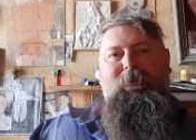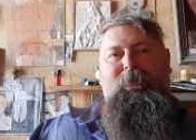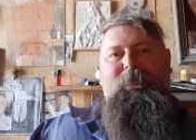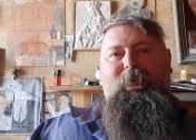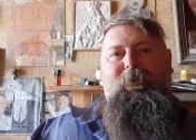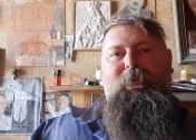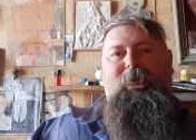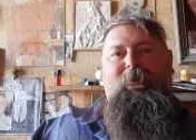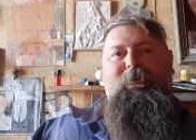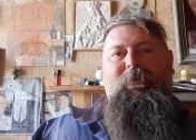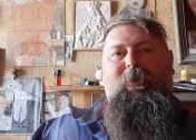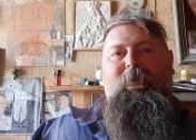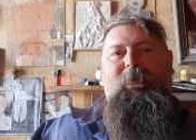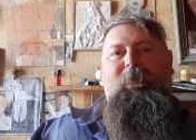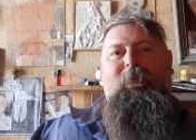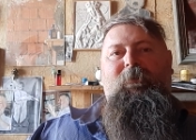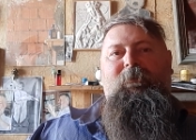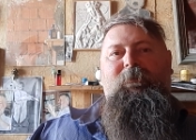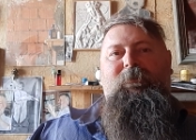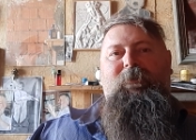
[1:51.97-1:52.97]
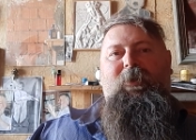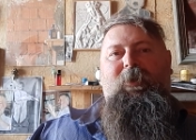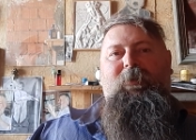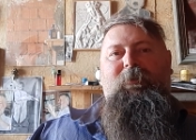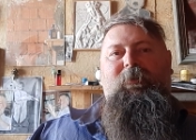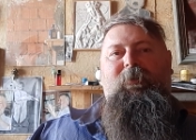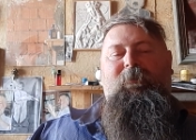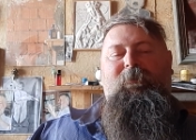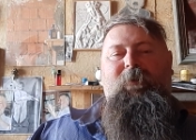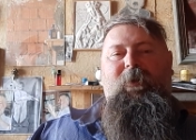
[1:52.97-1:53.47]
że to
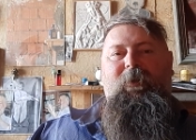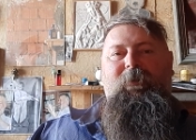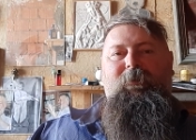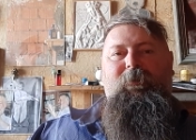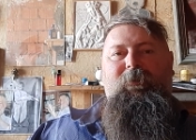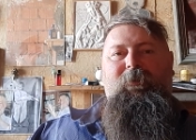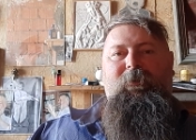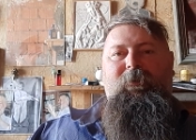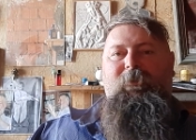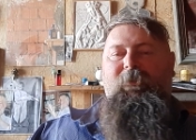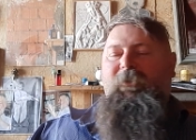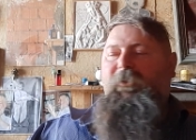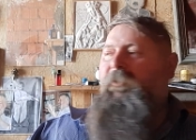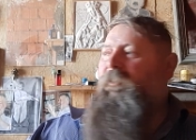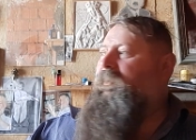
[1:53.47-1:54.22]
zakontraktowano